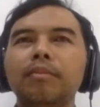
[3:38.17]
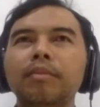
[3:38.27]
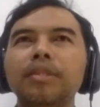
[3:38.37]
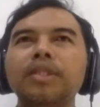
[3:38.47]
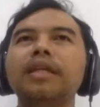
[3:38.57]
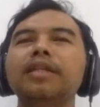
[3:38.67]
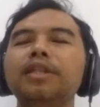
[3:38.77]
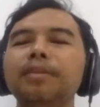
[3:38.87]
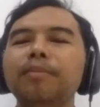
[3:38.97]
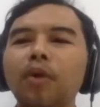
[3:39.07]
menjadi
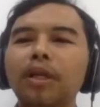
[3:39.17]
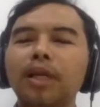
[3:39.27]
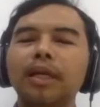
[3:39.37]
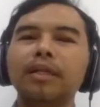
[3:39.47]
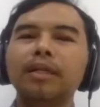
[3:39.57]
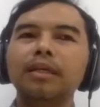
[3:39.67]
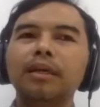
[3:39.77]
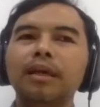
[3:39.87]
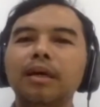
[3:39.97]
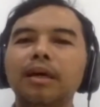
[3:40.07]
simbol dari
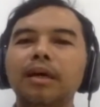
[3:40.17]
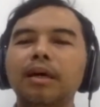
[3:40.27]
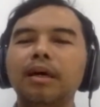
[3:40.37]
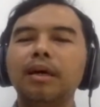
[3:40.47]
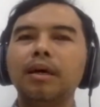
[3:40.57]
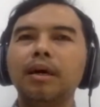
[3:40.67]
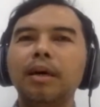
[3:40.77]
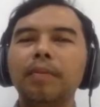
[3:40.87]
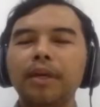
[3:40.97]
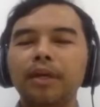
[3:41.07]
uh,
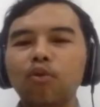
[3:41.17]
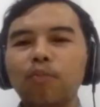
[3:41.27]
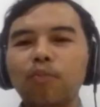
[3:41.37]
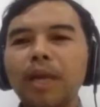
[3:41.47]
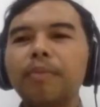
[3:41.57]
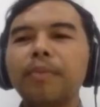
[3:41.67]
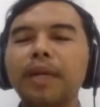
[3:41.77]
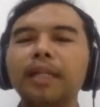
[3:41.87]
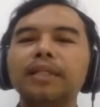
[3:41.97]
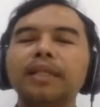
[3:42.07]
apa ya upaya
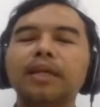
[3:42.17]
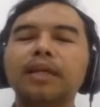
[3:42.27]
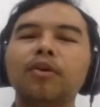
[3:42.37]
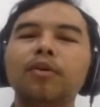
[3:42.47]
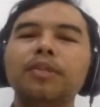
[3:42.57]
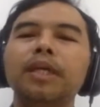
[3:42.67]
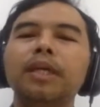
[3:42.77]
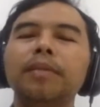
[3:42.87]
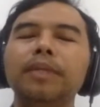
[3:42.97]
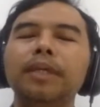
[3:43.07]
pemberantasan korupsi yang
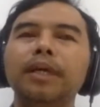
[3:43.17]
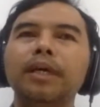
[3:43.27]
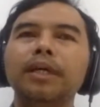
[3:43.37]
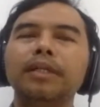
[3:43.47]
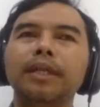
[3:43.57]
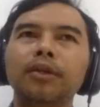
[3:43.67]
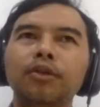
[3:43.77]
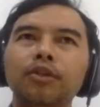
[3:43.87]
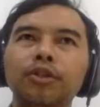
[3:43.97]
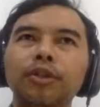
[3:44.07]
lebih eh,
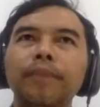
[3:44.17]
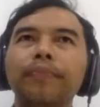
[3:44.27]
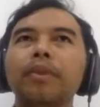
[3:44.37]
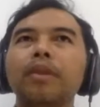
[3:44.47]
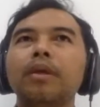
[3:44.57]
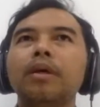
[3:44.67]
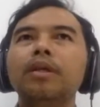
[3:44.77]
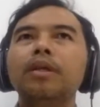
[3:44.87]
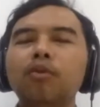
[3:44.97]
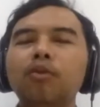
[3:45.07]
serius.
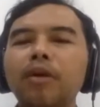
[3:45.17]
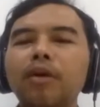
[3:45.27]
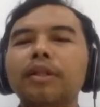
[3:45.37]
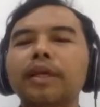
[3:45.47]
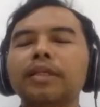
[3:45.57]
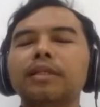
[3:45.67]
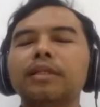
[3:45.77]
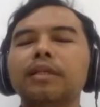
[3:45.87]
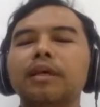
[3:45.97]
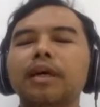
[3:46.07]
Di luar konteks
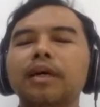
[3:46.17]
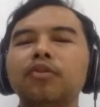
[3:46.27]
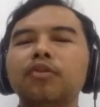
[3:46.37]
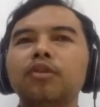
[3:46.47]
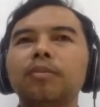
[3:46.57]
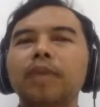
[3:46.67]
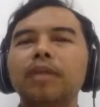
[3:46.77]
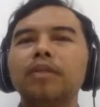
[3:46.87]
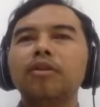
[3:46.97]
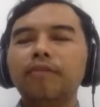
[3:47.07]
eh, kasus
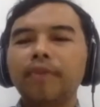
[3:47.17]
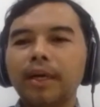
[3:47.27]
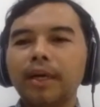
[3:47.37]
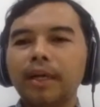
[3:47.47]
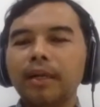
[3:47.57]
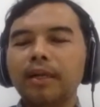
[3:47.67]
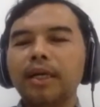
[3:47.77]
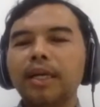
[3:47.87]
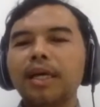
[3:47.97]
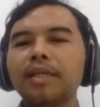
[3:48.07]
Mas Novel,
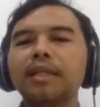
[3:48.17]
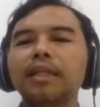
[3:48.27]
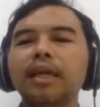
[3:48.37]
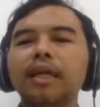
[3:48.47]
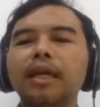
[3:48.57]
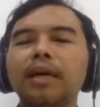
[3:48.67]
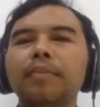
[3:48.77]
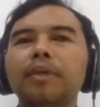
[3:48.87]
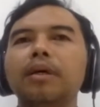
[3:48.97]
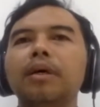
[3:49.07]
kekerasan
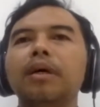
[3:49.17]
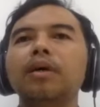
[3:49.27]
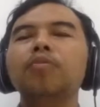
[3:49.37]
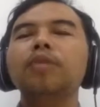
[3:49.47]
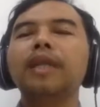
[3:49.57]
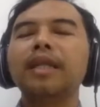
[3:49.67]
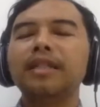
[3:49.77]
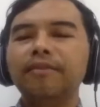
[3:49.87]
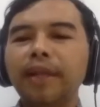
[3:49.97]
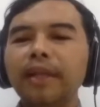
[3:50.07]
terhadap eh, human
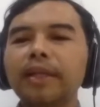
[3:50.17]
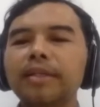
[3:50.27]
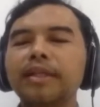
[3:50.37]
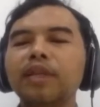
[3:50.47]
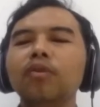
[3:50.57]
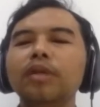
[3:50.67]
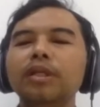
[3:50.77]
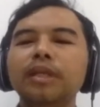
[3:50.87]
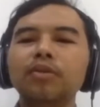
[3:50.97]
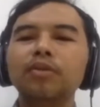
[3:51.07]
rights defenders di
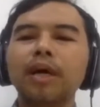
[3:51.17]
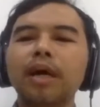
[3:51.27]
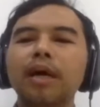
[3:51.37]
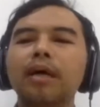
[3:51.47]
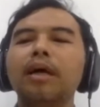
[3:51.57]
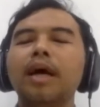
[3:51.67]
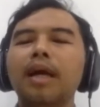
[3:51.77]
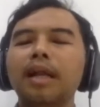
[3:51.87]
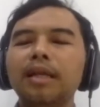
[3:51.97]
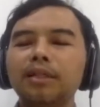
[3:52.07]
Indonesia juga
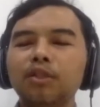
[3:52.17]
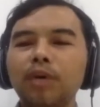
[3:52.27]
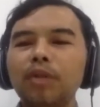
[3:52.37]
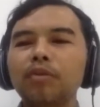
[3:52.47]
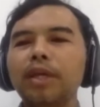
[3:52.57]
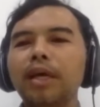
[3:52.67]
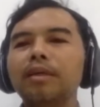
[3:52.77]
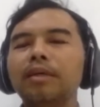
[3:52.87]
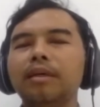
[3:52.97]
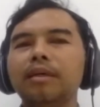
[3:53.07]
adalah sesuatu
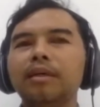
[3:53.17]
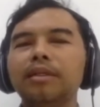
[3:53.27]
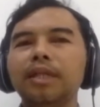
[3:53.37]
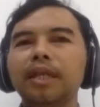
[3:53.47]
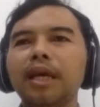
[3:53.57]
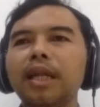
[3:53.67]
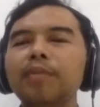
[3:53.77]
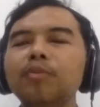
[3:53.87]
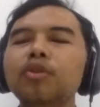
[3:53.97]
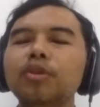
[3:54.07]
yang uh,
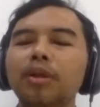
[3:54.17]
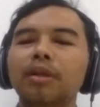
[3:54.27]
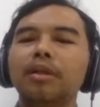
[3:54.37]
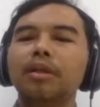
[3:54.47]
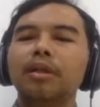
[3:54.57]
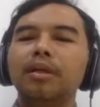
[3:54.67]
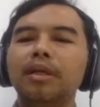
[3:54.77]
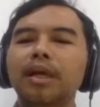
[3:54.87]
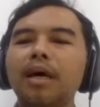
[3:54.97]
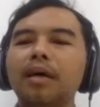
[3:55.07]
seringkali muncul
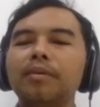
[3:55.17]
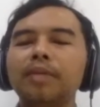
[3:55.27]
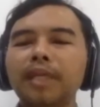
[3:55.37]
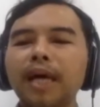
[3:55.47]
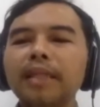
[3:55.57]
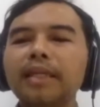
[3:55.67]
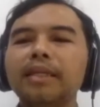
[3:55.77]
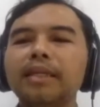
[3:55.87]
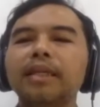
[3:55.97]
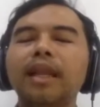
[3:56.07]
ya, tidak hanya
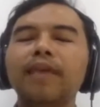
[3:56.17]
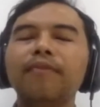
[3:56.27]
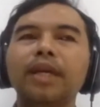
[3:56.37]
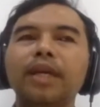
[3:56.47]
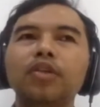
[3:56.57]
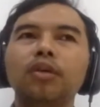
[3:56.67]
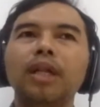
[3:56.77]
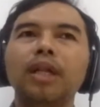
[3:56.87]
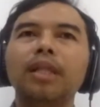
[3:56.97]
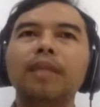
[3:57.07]
di level
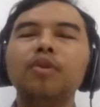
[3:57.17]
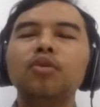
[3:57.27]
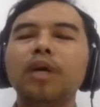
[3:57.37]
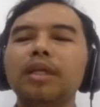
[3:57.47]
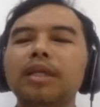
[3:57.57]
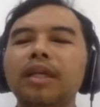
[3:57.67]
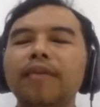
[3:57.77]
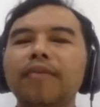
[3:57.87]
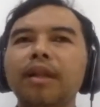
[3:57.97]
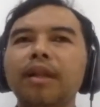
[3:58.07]
nasional tapi juga di
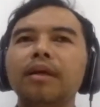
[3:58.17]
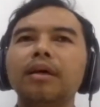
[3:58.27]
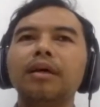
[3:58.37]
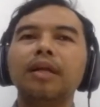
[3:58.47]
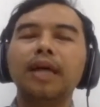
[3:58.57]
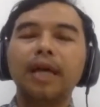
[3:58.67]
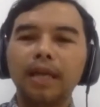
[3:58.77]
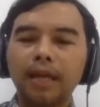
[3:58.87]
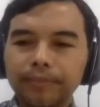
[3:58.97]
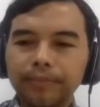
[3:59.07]
level
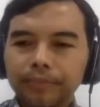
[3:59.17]
daerah.